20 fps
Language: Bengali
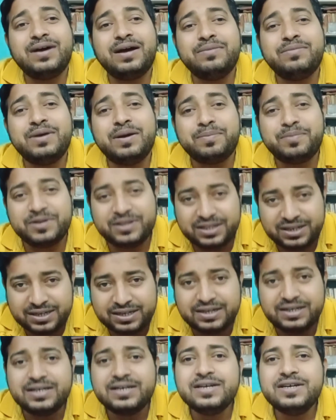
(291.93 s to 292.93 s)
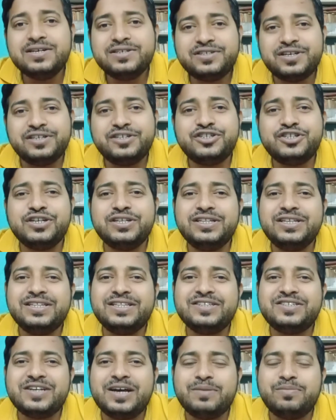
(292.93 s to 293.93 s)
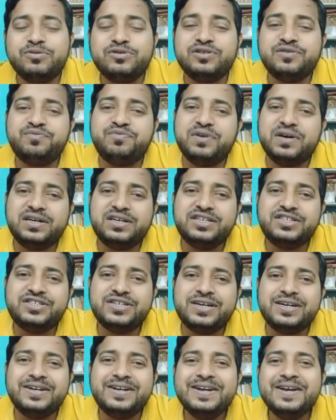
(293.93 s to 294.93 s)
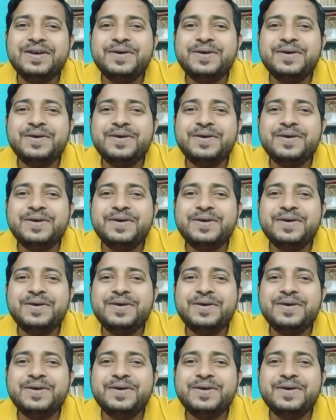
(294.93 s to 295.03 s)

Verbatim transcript: আমি আপনাদেরকে সাজেশন দিতে চাইবো যে ফার্নিচার